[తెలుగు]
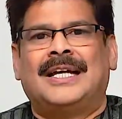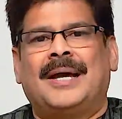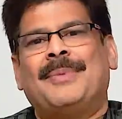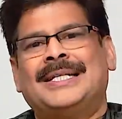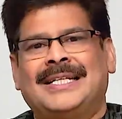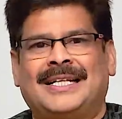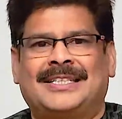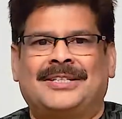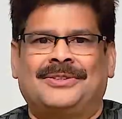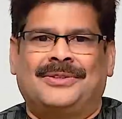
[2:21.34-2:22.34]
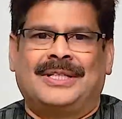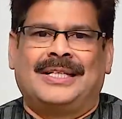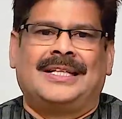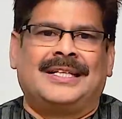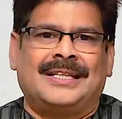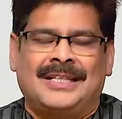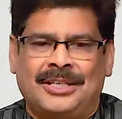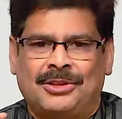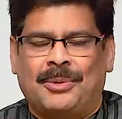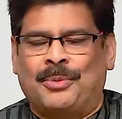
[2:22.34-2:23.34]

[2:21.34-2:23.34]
అమేజింగ్ రిజల్ట్ ఉంటుంది దీంతో